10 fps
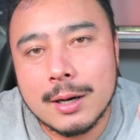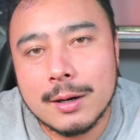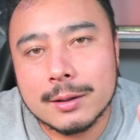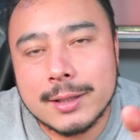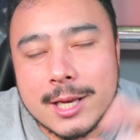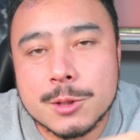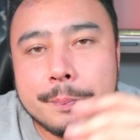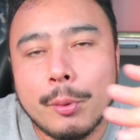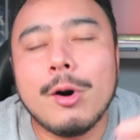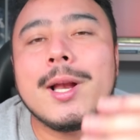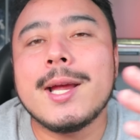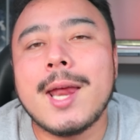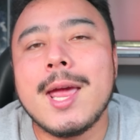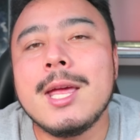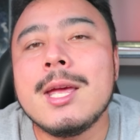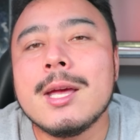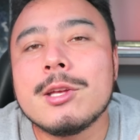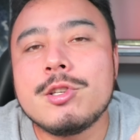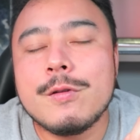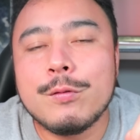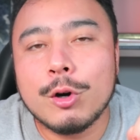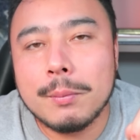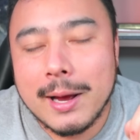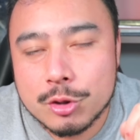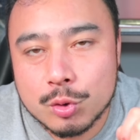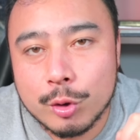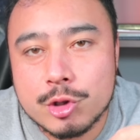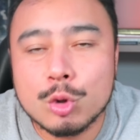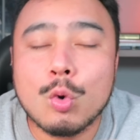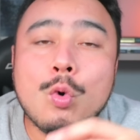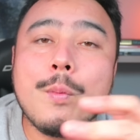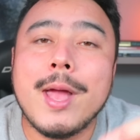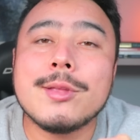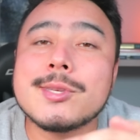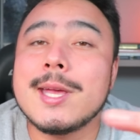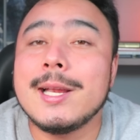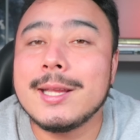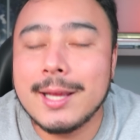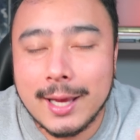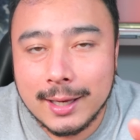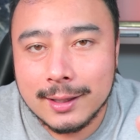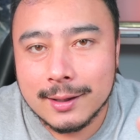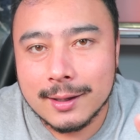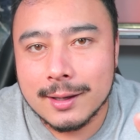dá spoiler aí de informações, de documentos que ele tem,